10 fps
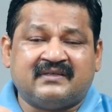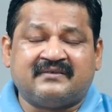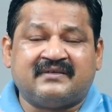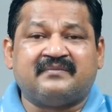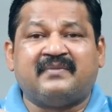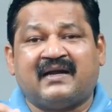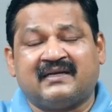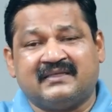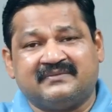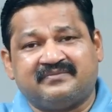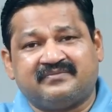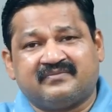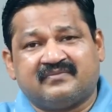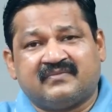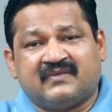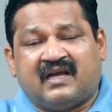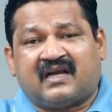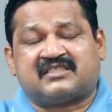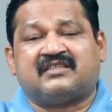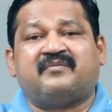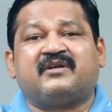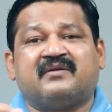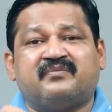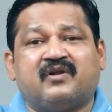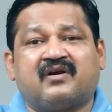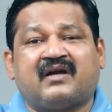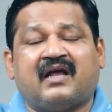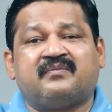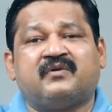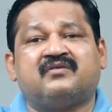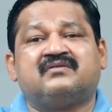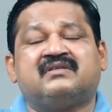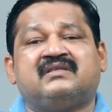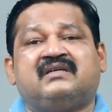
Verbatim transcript: వెరీ వెరీ బ్యాడ్లీ అక్షరధామన్ టెంపుల్లో కాల్పులు